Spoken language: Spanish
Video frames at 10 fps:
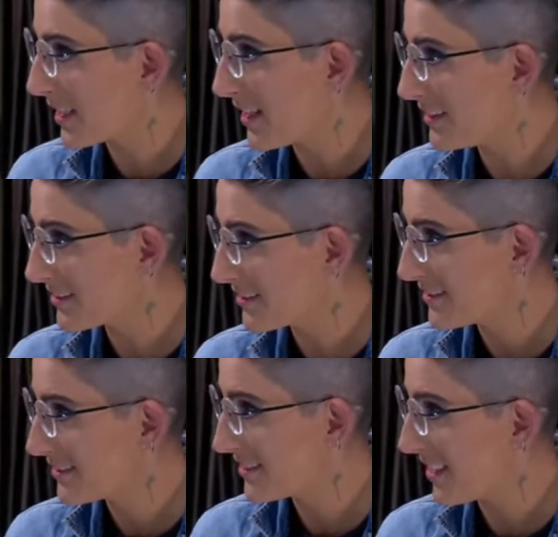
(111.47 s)
gas.
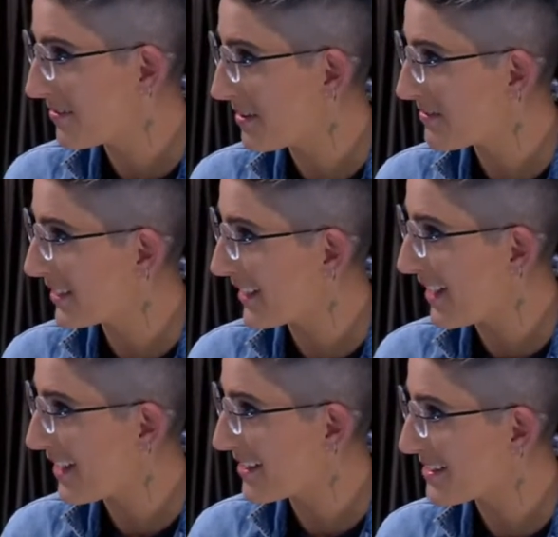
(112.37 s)
Ya, va a haber
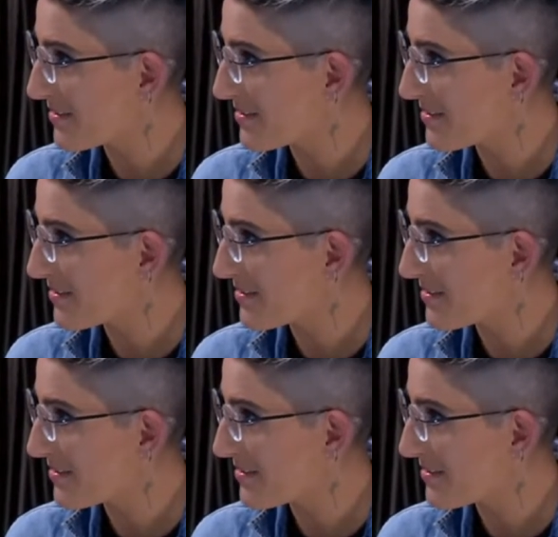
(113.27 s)
gas